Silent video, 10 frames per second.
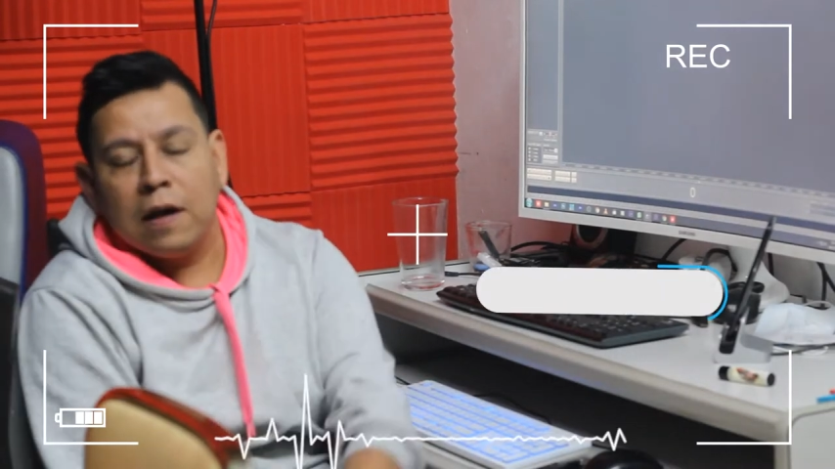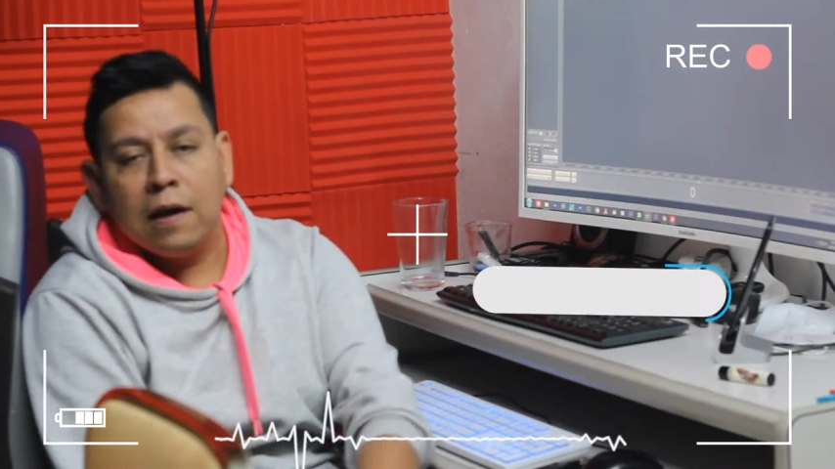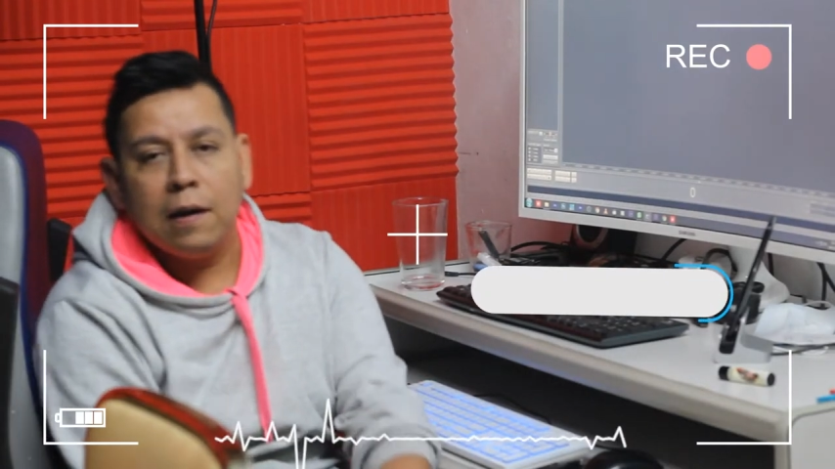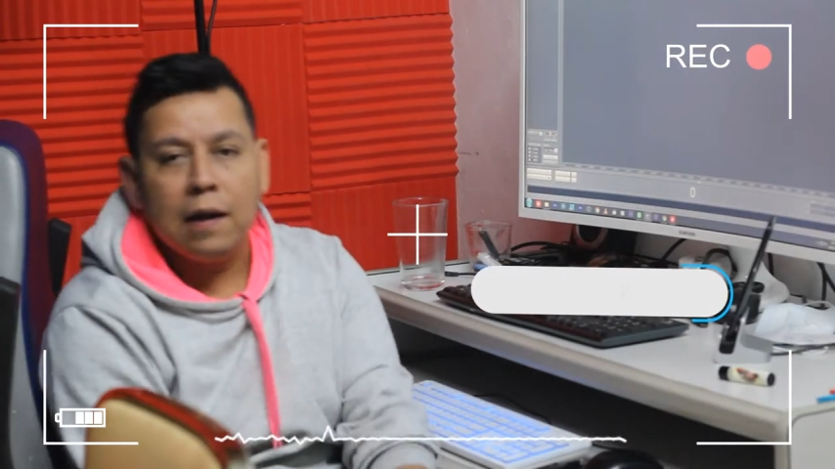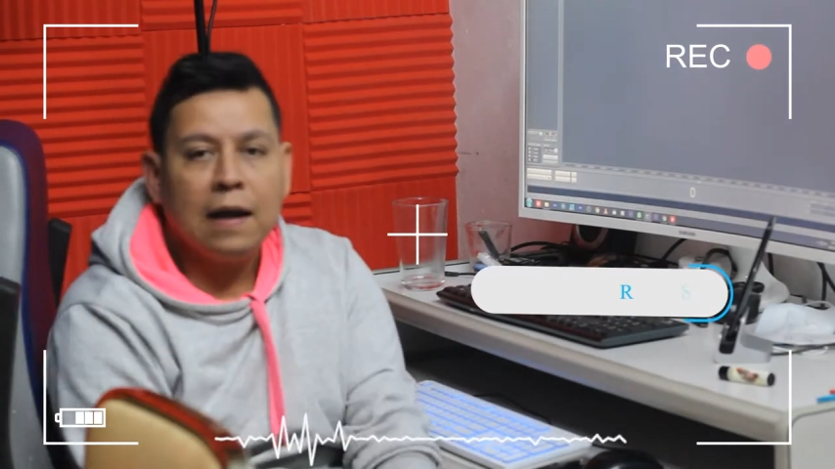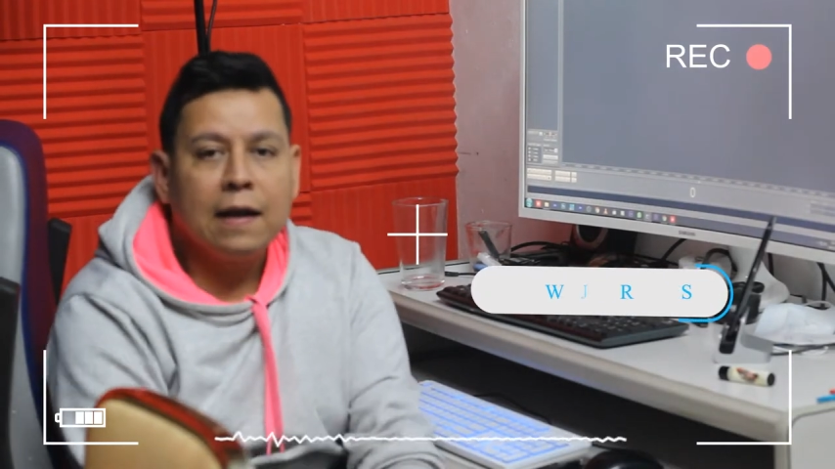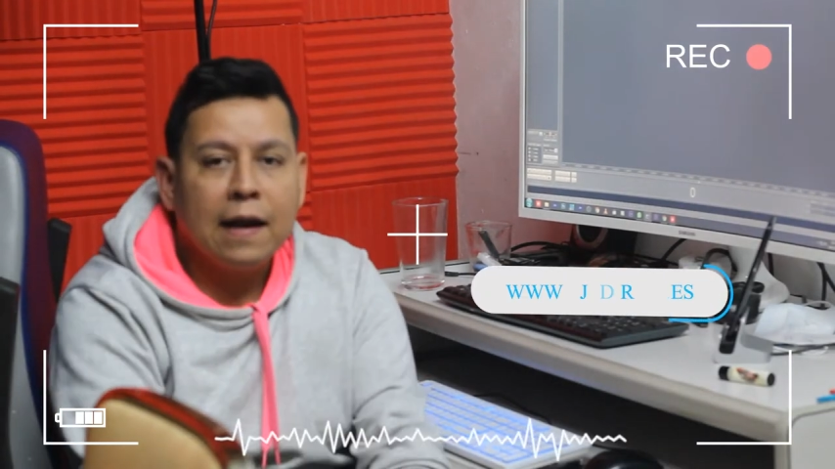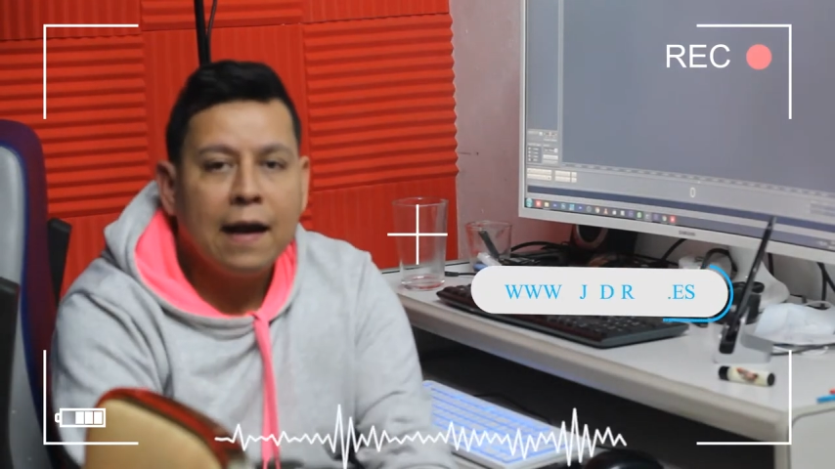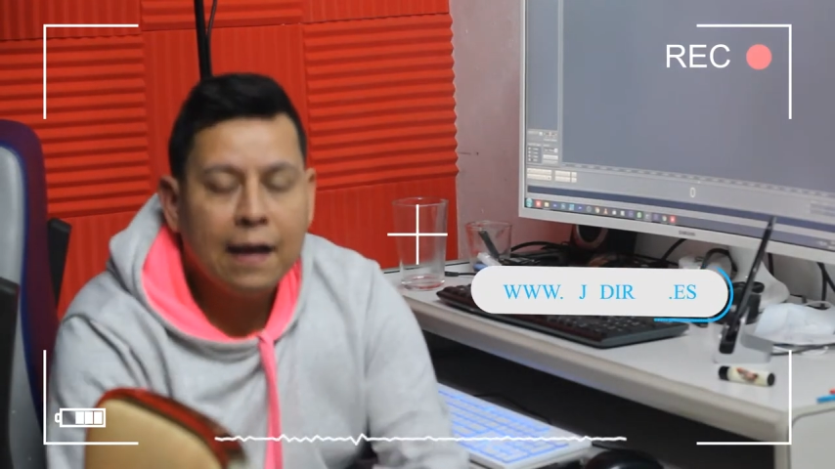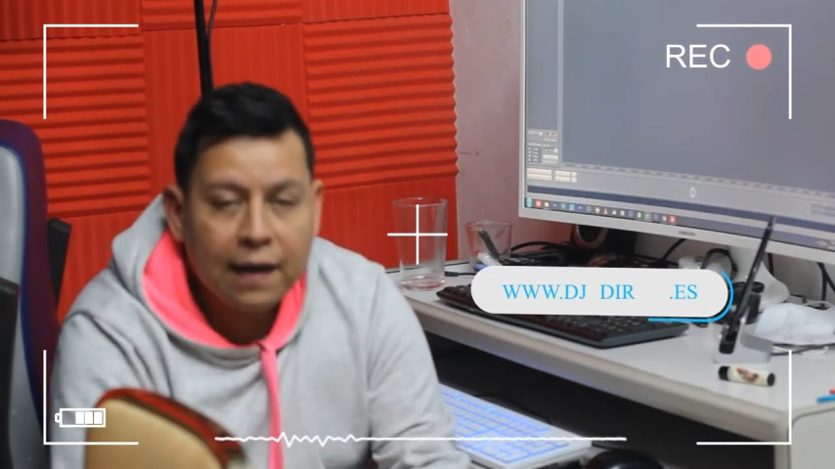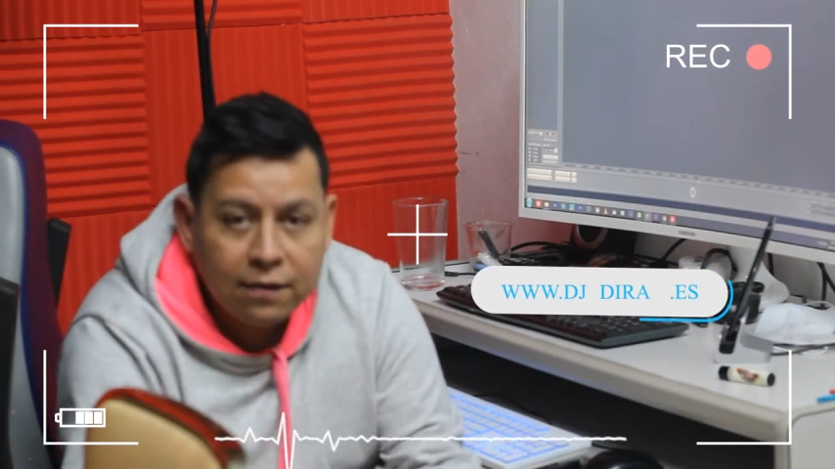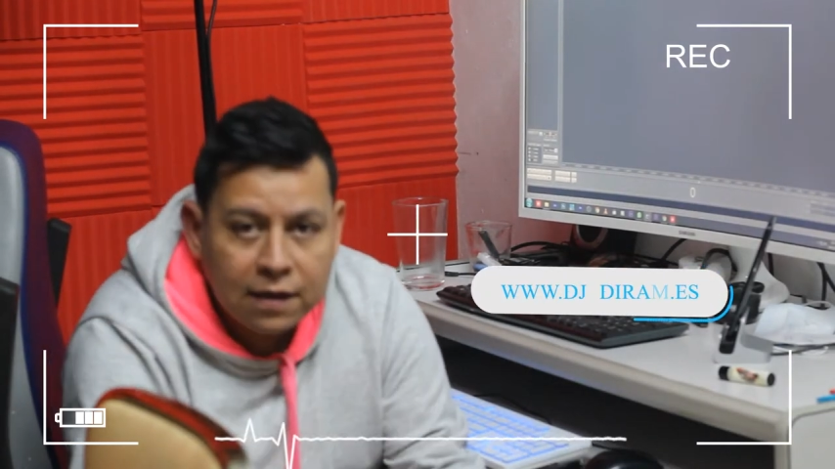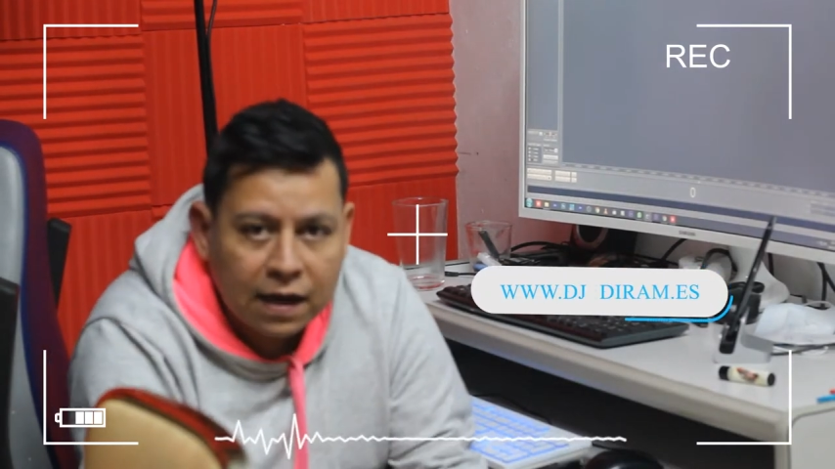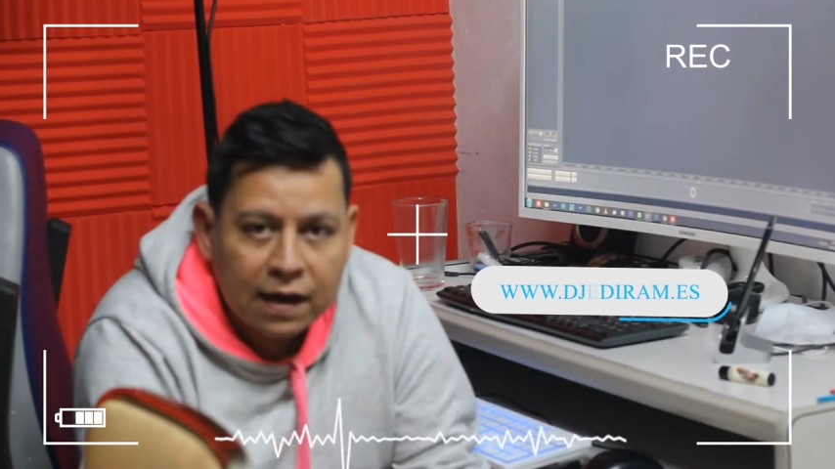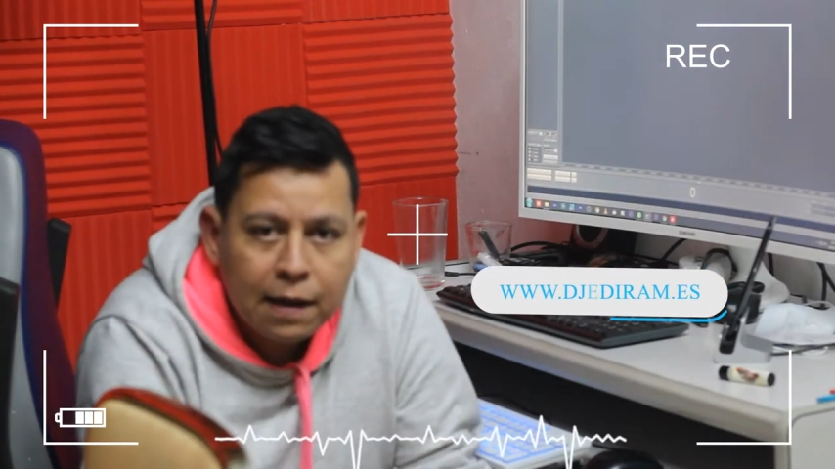del canal
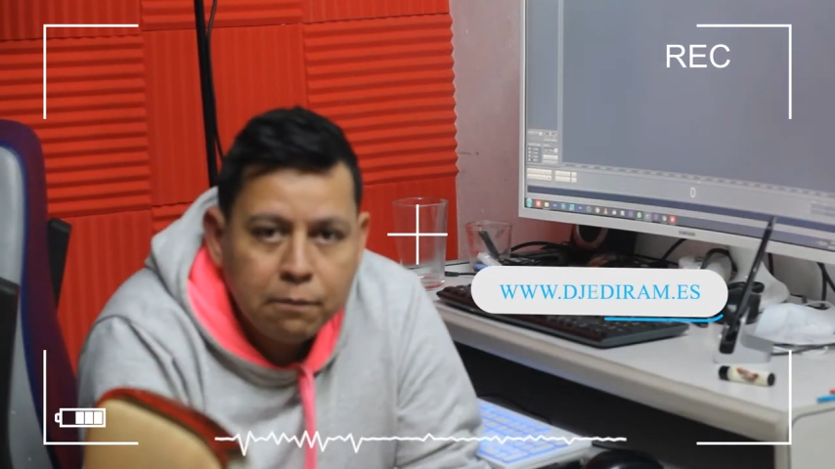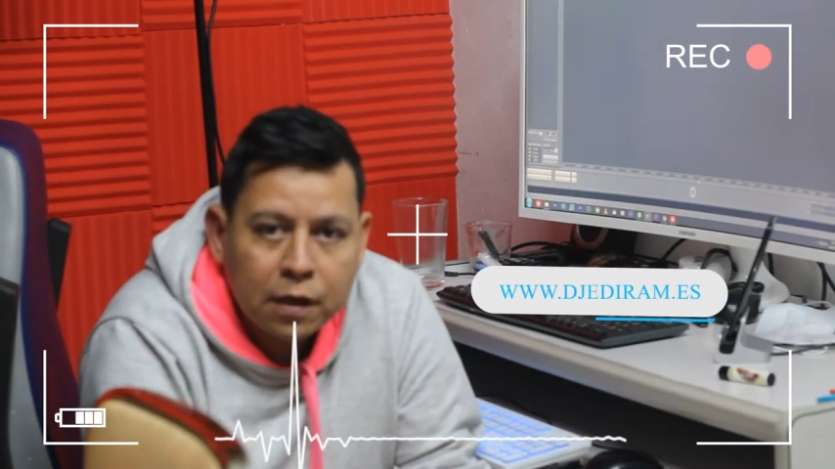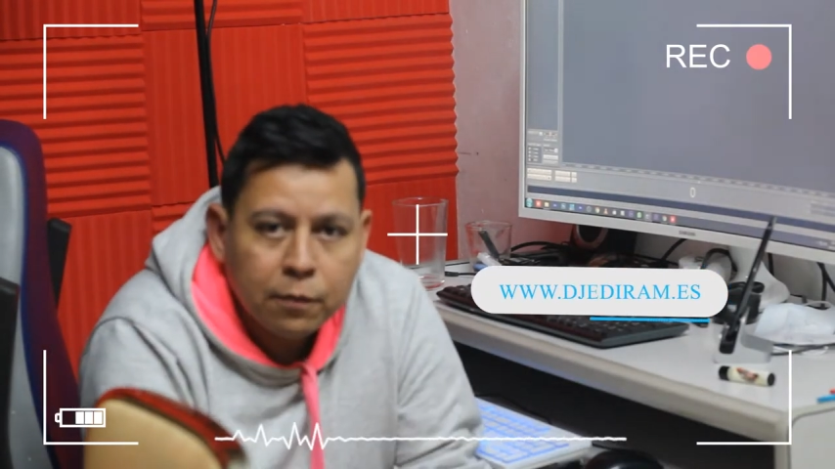Eddie Ram?